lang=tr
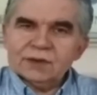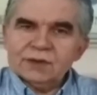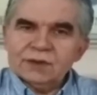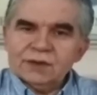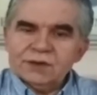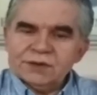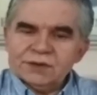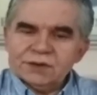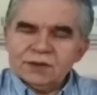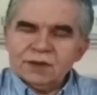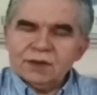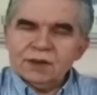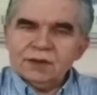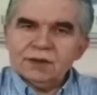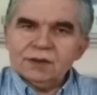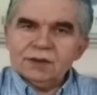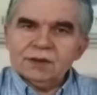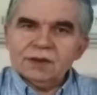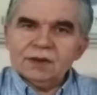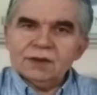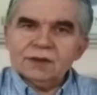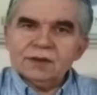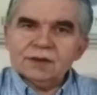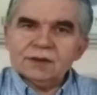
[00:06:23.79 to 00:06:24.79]
işgalin
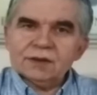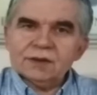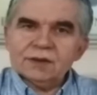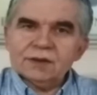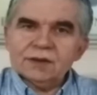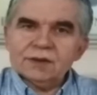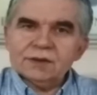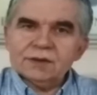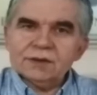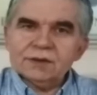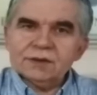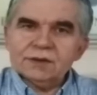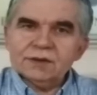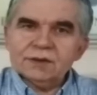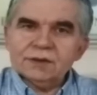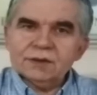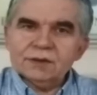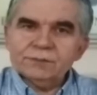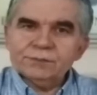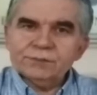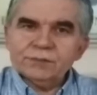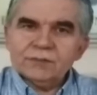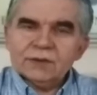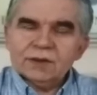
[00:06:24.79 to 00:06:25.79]
kaynaklık ettiği